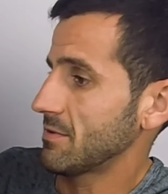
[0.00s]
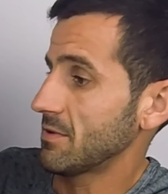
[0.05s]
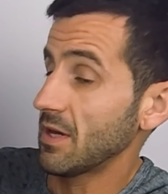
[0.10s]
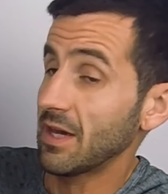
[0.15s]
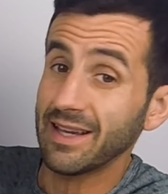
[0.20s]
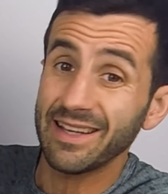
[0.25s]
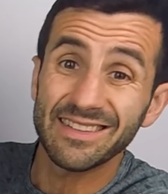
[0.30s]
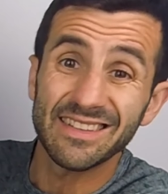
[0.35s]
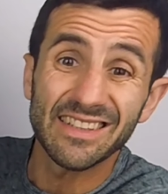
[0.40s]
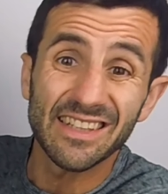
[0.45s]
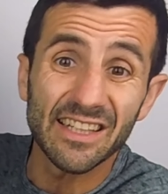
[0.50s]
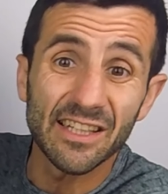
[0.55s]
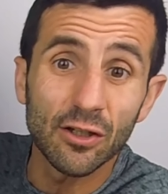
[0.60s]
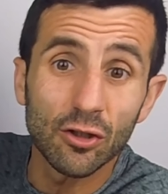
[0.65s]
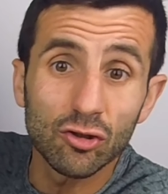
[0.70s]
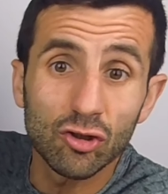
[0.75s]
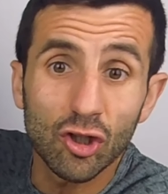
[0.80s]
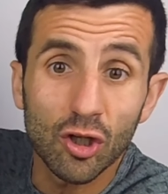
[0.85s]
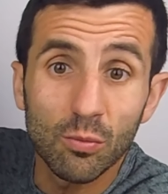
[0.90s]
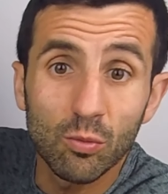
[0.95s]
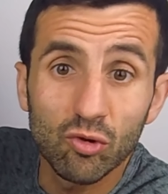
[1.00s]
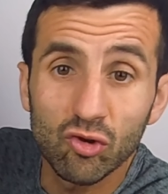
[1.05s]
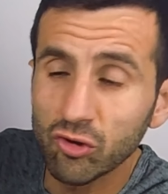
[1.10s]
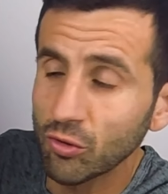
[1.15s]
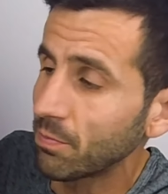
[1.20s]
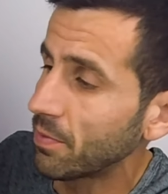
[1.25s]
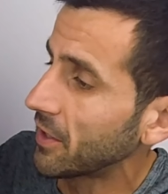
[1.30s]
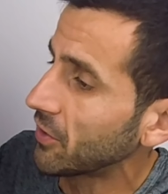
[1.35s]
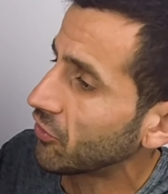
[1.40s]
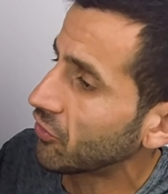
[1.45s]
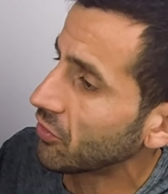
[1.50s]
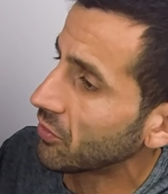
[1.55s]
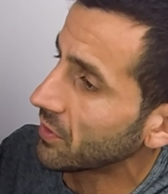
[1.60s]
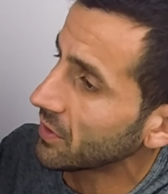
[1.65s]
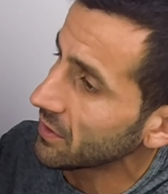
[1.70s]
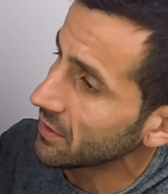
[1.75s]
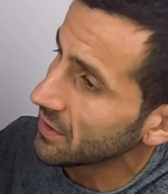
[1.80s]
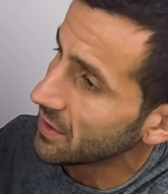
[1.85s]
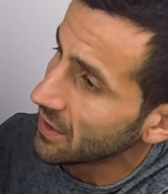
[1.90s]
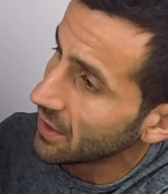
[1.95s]
es que este tío tiene mucho pecho,
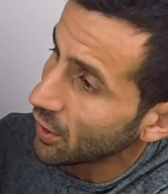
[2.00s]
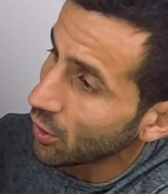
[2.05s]
¿eh?